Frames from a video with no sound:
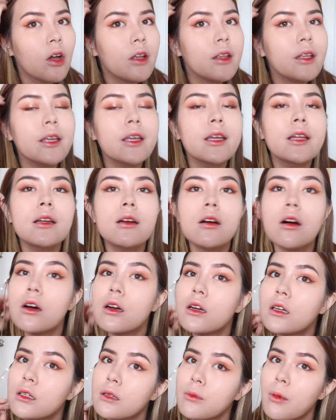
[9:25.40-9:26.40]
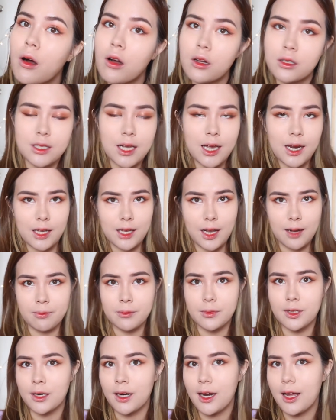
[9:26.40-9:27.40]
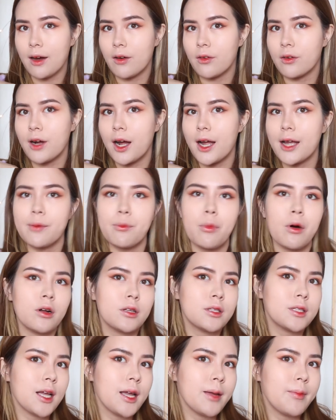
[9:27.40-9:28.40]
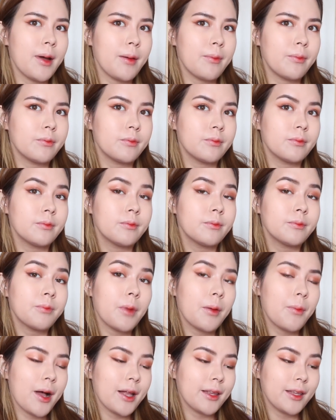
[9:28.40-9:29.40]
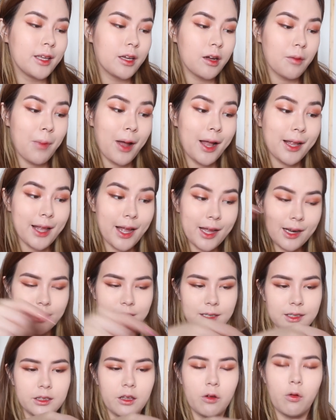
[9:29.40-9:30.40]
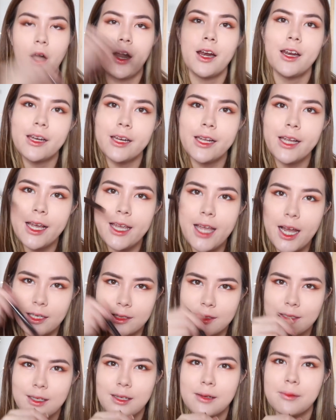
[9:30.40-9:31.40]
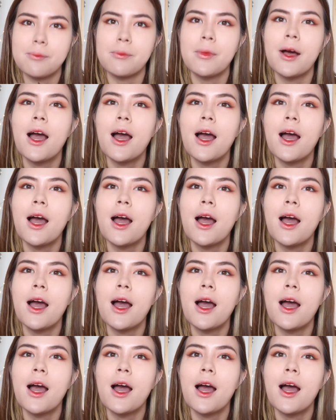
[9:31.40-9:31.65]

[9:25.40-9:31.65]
ตอนนี้ก็คือพอใจระดับหนึ่งแล้วใครพอใจแบบประมาณนี้ก็ไปได้เลยแต่ว่าลิลลี่อยากเติม